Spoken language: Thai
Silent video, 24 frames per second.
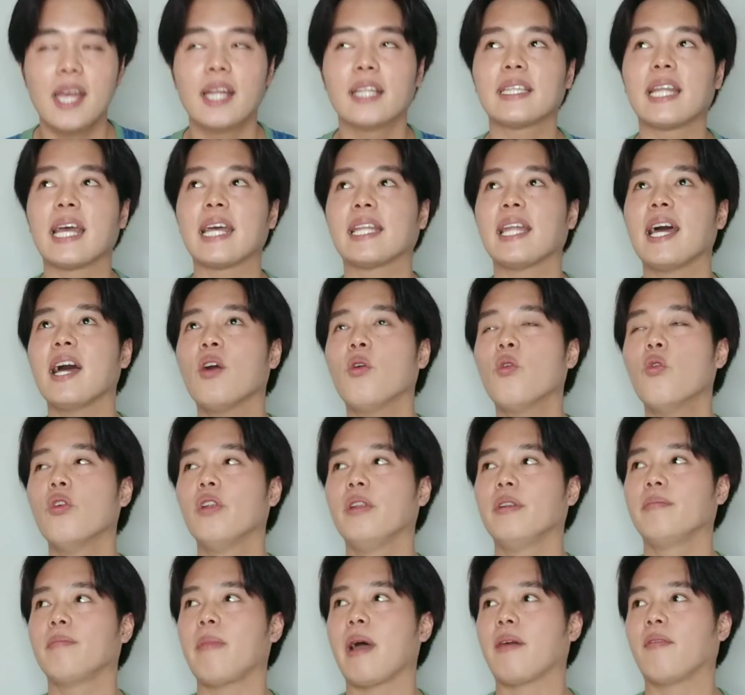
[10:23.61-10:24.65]
แต่ถ้าคุณ
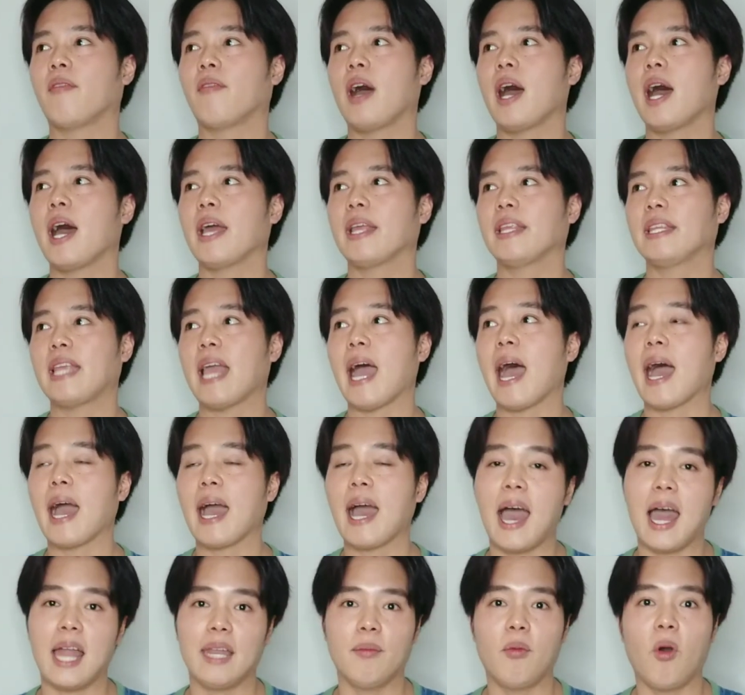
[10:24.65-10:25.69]
แบบว่าอยาก
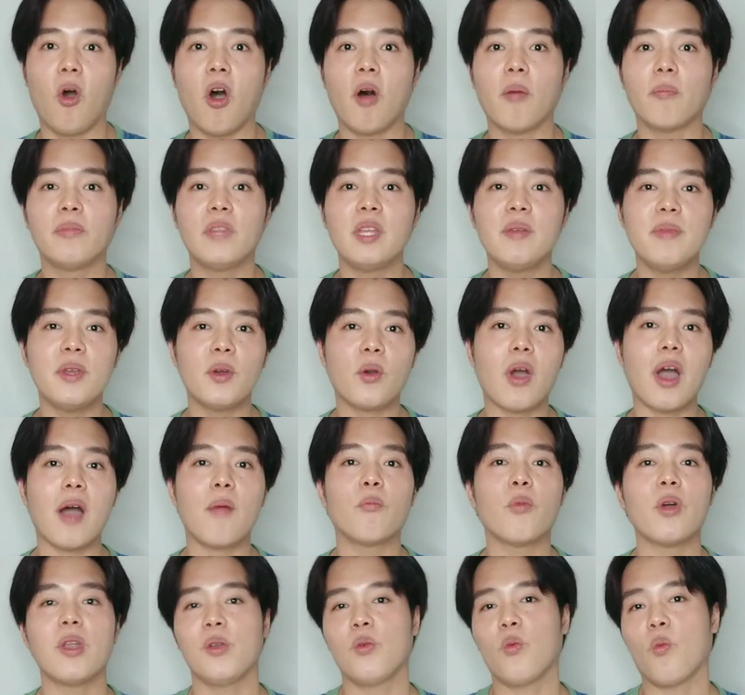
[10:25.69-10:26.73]
หาน้ำหอมที่มีความ
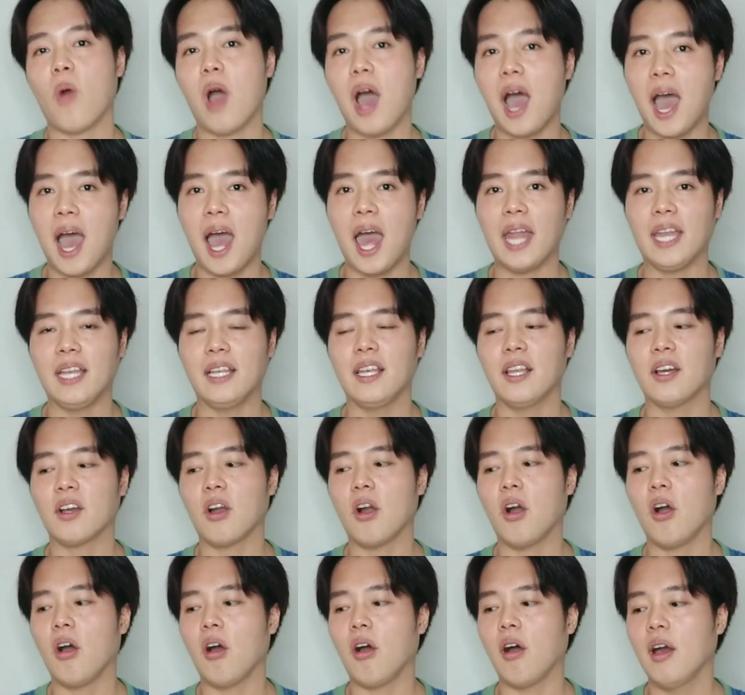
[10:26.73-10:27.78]
หวานหวาน แล้ว
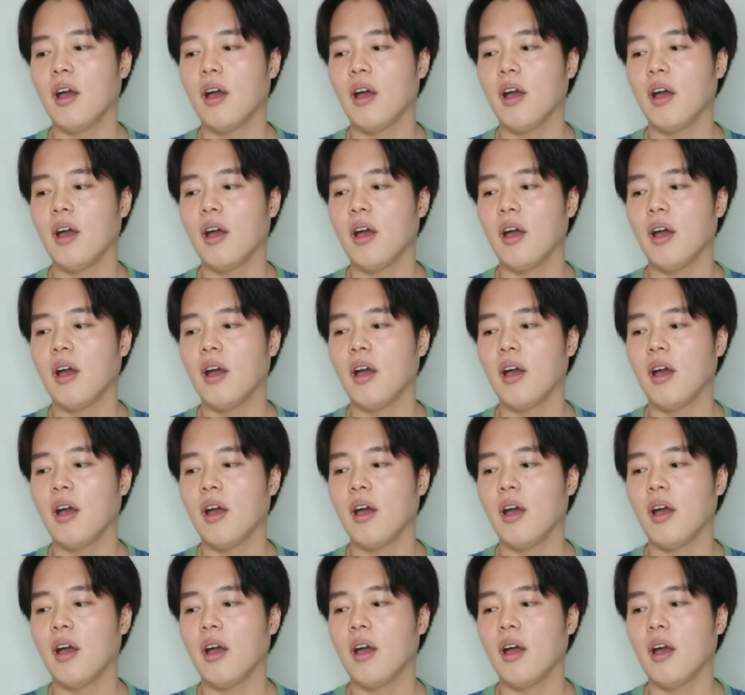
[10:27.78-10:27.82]
ก็